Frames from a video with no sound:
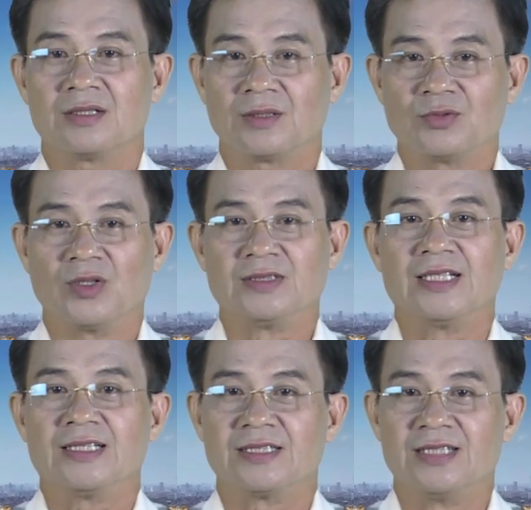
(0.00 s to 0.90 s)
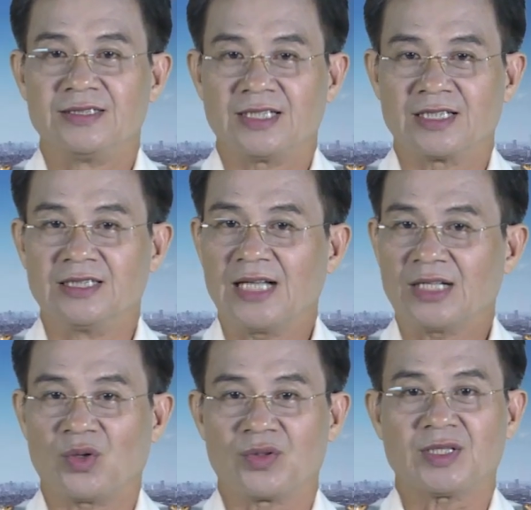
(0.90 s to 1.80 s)
Trong tuần, tình hình trật tự
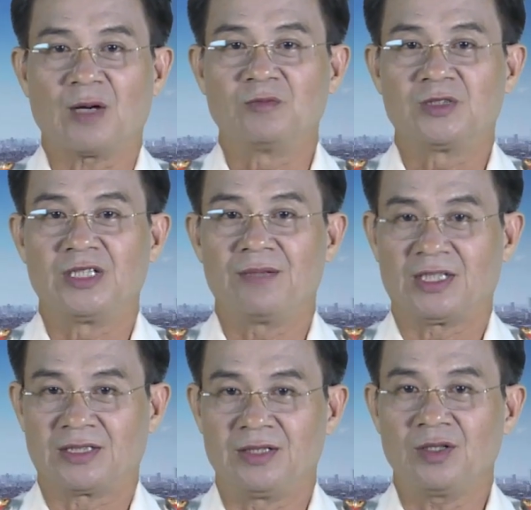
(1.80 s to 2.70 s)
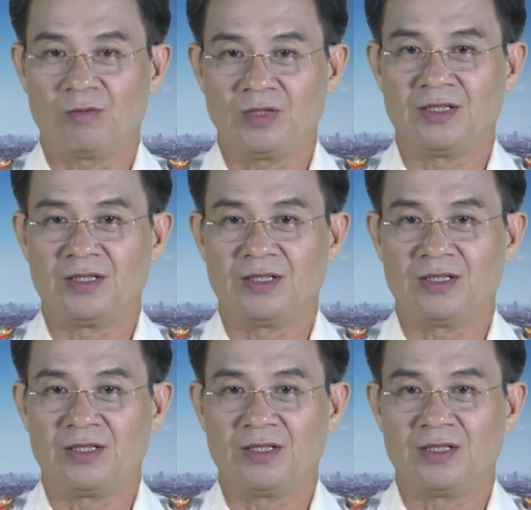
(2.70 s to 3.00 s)
an toàn giao thông trên địa bàn tỉnh ổn